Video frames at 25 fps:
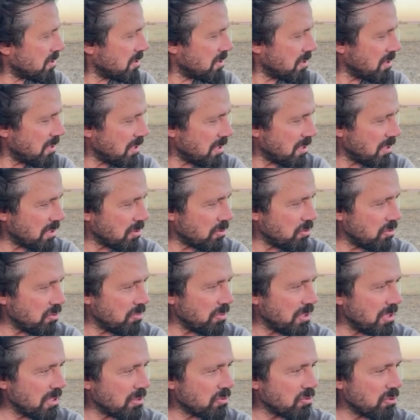Yani
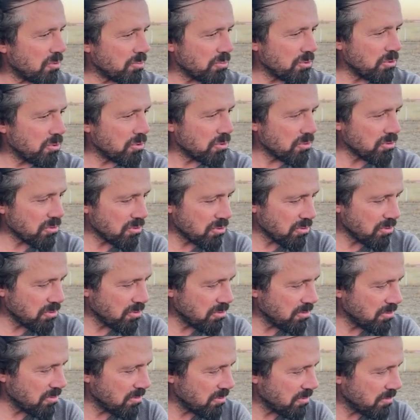günübirlik topluyoruz.
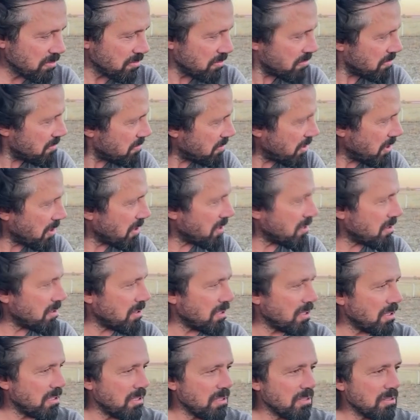Bereketi de
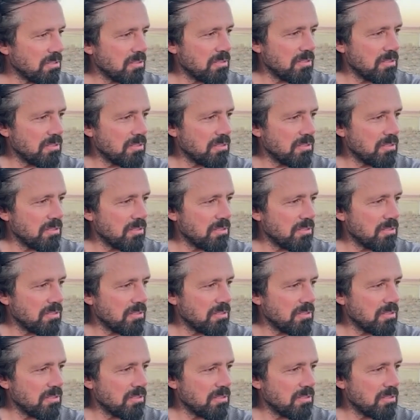iyi.